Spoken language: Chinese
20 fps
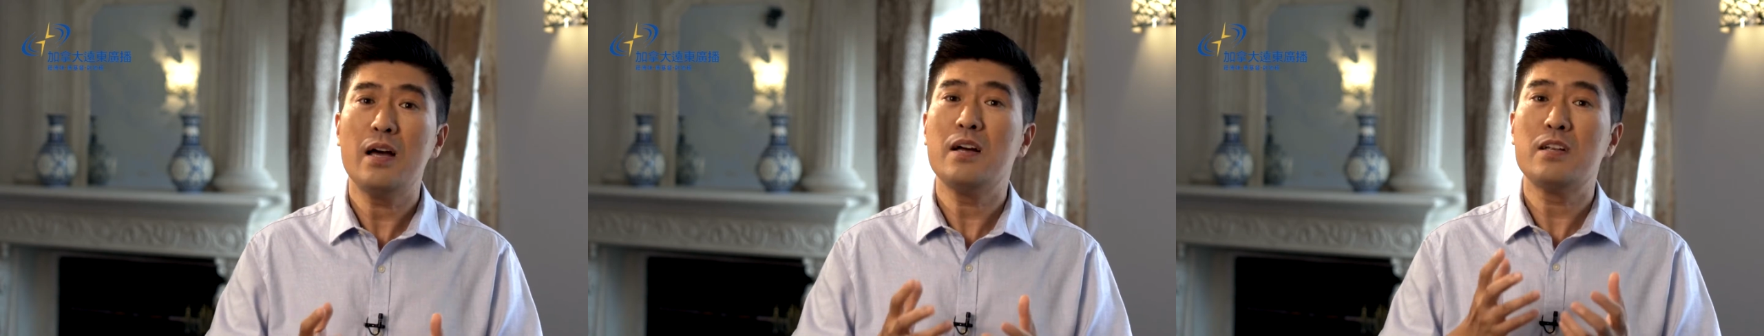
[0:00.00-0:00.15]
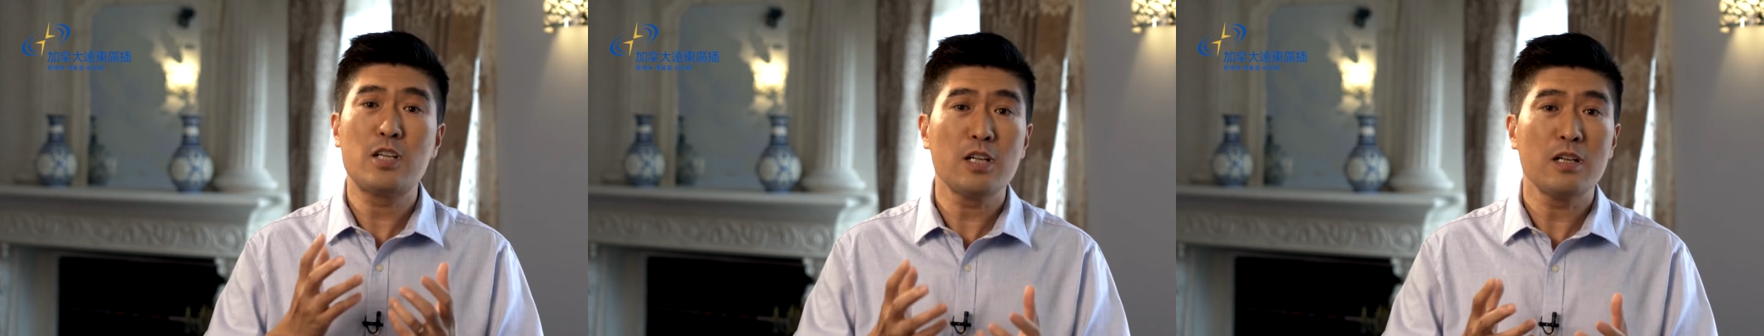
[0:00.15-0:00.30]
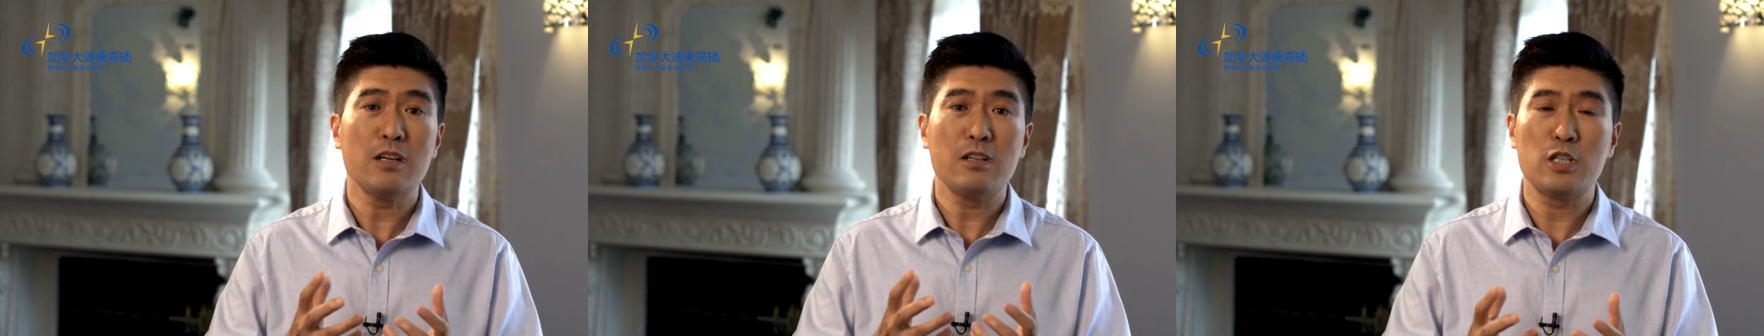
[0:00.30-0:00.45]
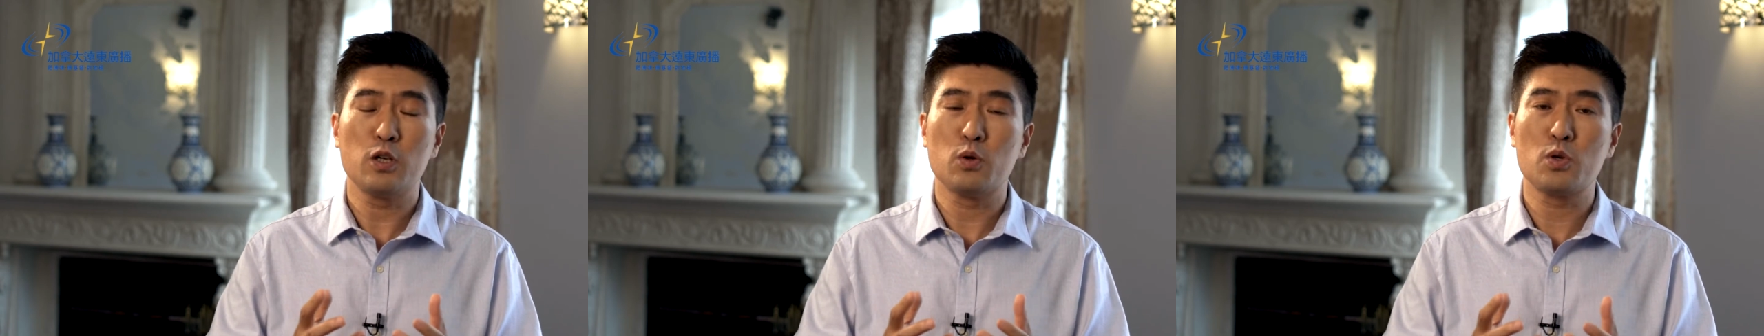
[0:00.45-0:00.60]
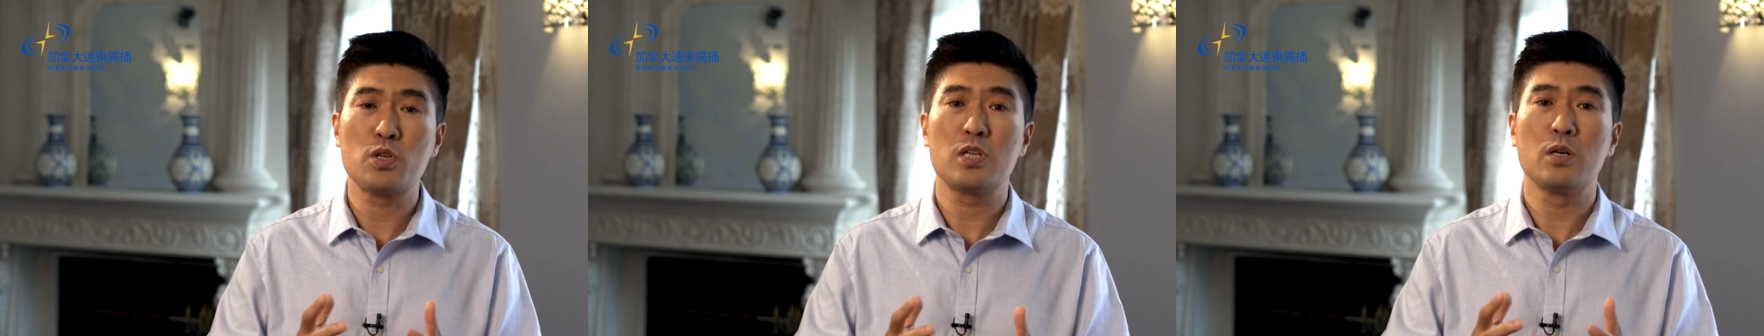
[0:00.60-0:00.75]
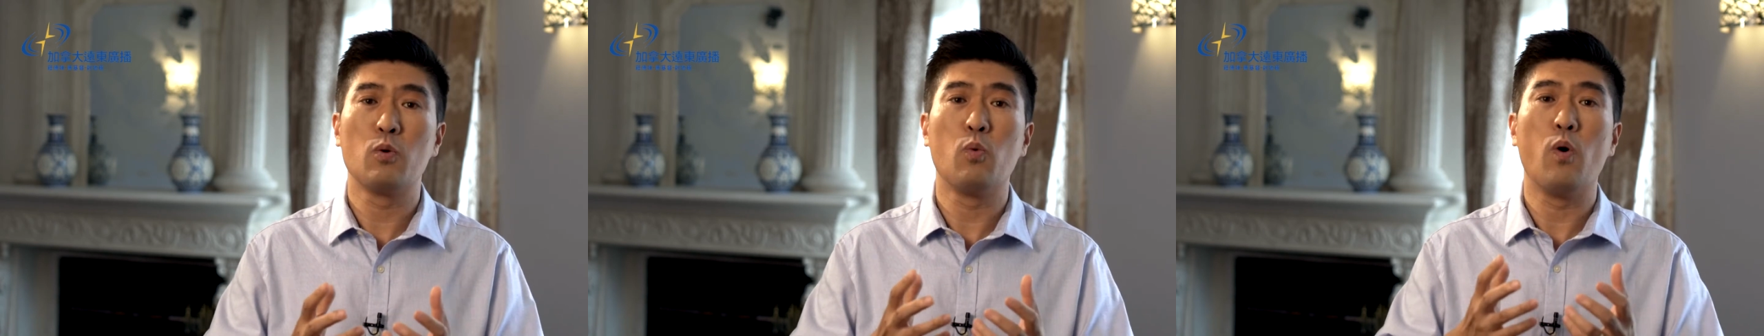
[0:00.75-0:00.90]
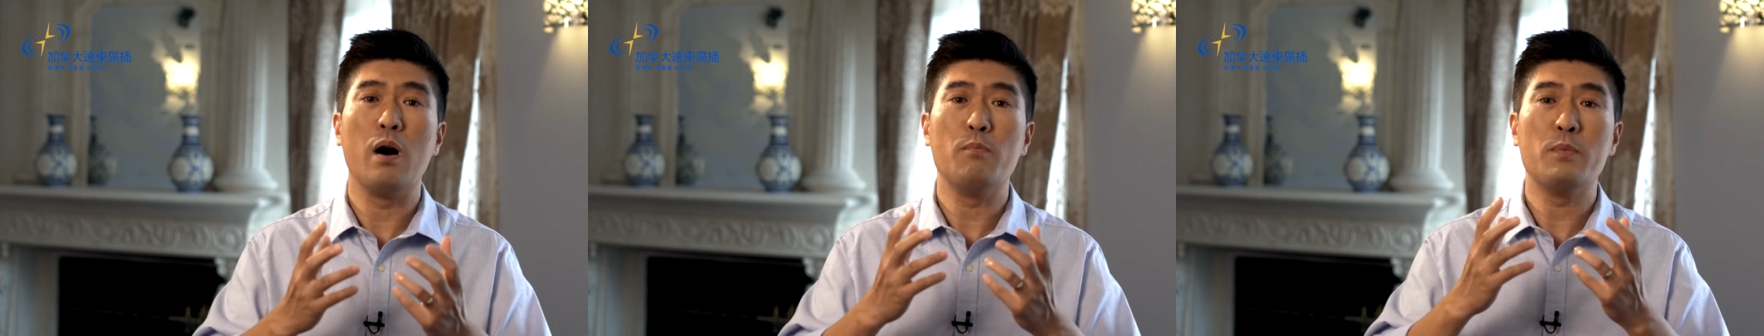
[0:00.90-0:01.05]
这就是
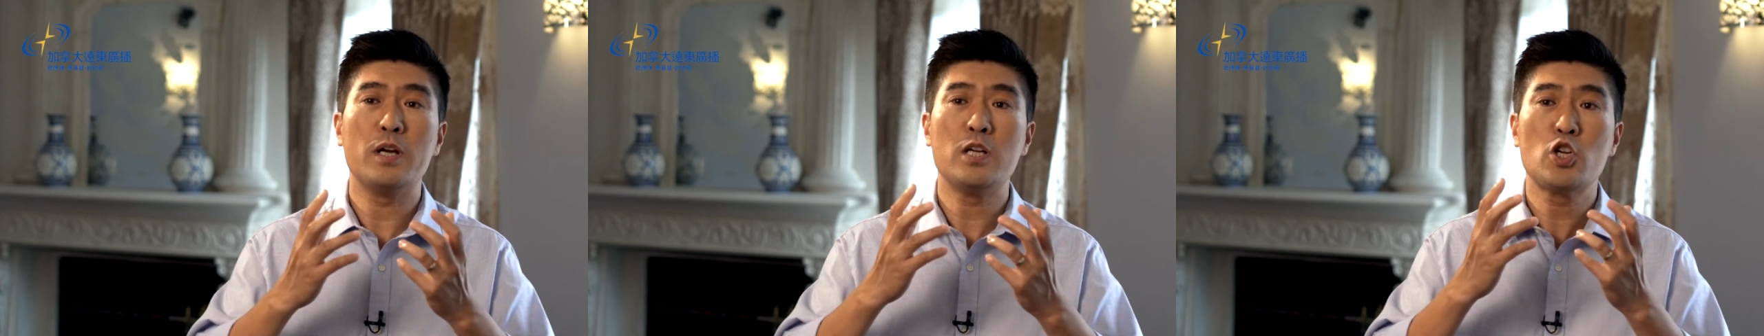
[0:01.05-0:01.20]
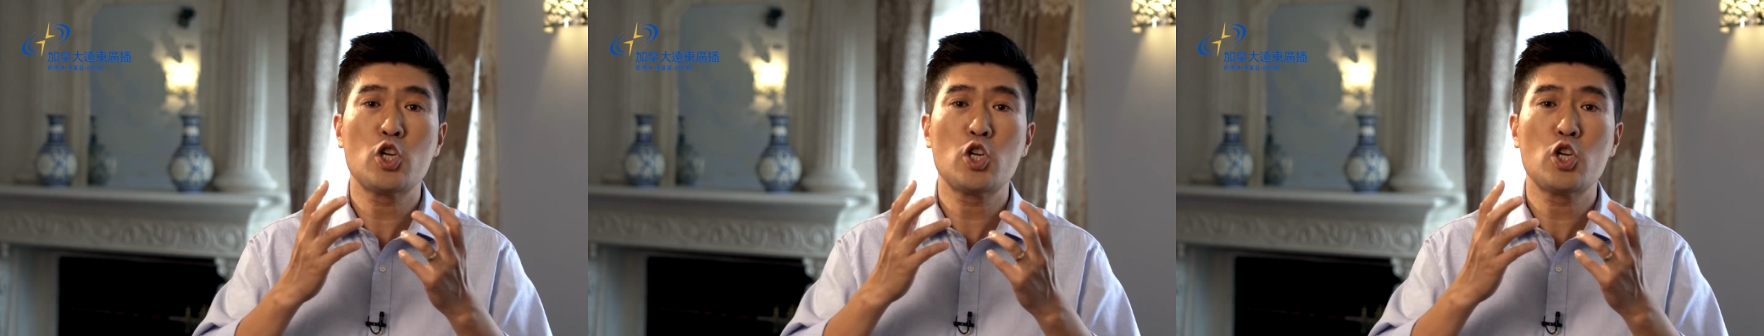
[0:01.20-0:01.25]
我们